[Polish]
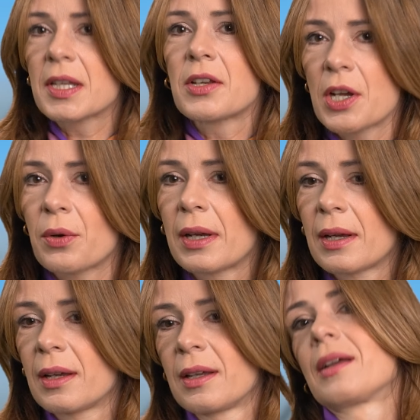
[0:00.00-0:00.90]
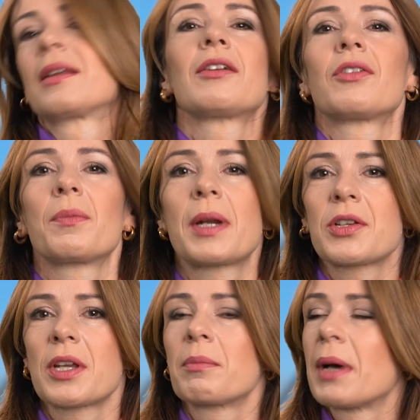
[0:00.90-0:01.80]
nie działa e, na
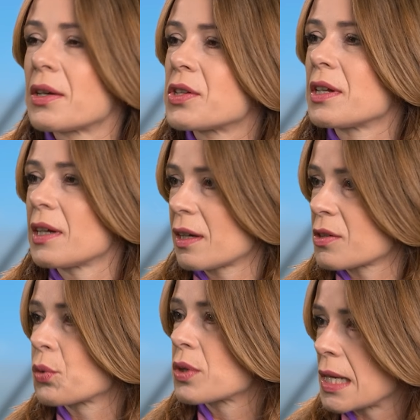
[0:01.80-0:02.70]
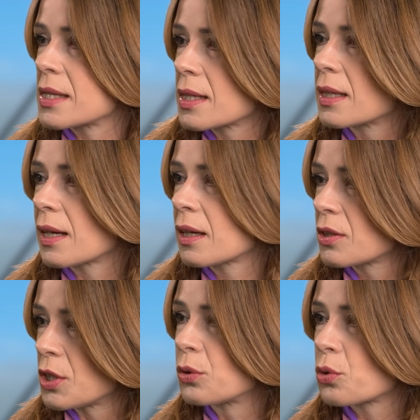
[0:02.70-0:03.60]
wyobraźnię bardziej jak sukcesy, jak
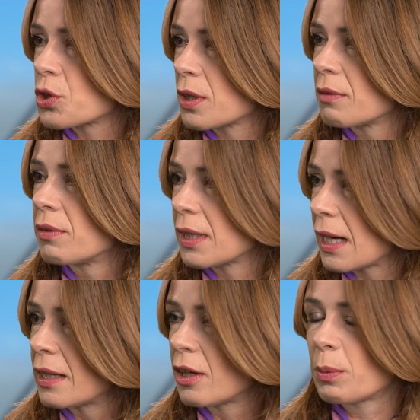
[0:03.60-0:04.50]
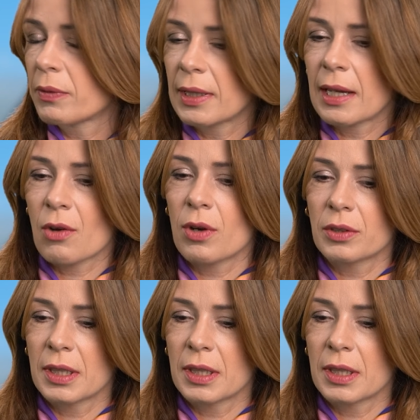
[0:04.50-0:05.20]
ci, mhm. którzy wygrali, opowiadają o